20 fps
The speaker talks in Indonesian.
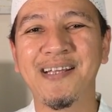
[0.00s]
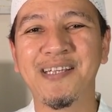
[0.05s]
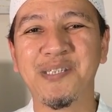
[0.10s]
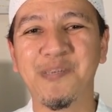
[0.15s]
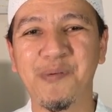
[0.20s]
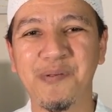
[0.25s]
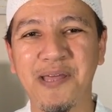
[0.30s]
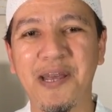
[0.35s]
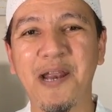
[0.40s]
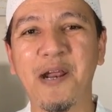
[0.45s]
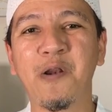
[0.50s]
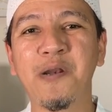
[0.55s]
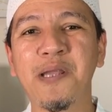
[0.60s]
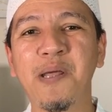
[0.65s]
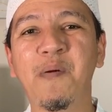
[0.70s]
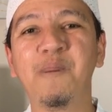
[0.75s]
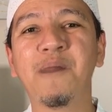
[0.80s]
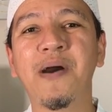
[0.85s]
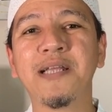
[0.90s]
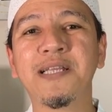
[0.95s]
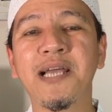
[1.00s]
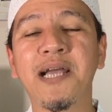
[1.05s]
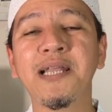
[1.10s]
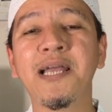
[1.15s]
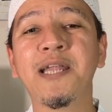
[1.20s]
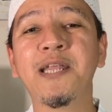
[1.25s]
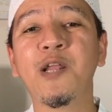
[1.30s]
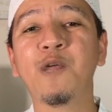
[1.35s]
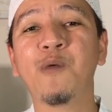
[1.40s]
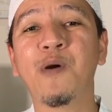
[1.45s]
Sementara kalau dia
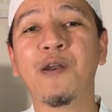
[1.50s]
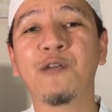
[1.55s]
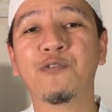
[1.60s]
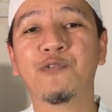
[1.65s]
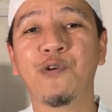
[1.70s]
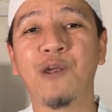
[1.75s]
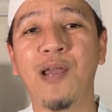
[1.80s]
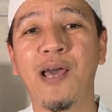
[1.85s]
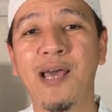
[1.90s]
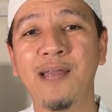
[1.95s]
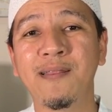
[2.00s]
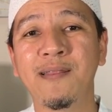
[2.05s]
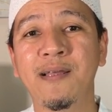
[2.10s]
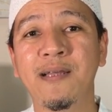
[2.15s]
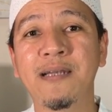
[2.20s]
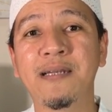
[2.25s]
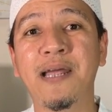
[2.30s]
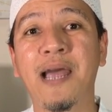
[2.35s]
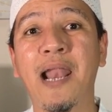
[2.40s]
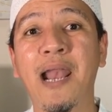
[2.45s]
membacanya di luar sholat,